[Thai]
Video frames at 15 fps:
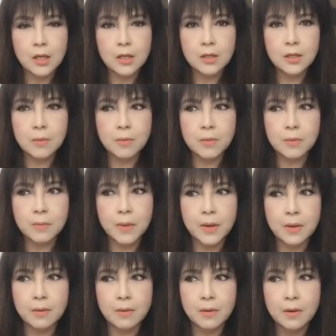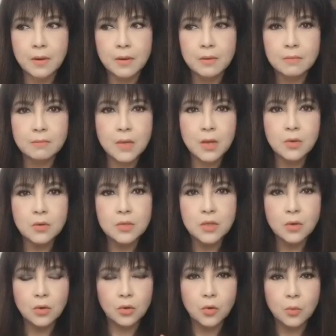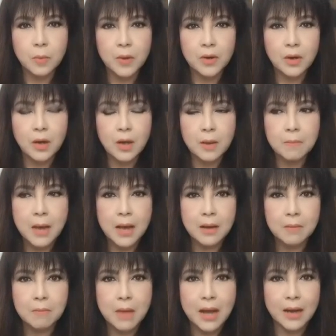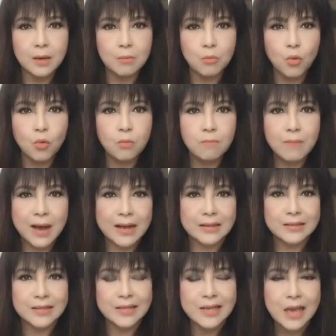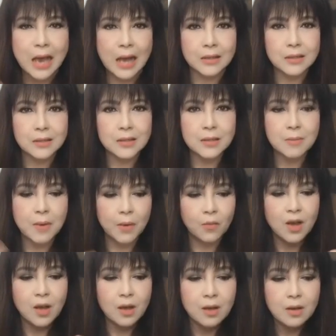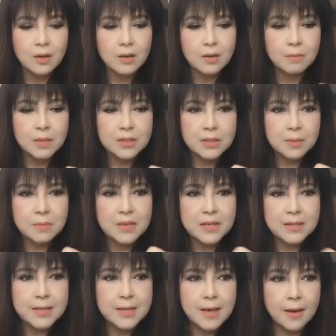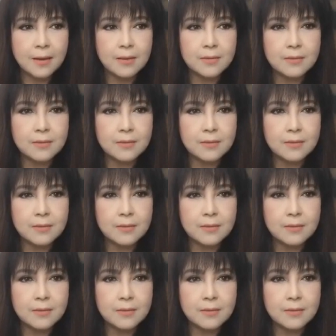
ที่มันเป็นไม่รู้สะกดถูกป่ะนะคะมักบังหรือมุกบังสักอย่างหนึ่งที่แบบว่ามันจะมีเสียง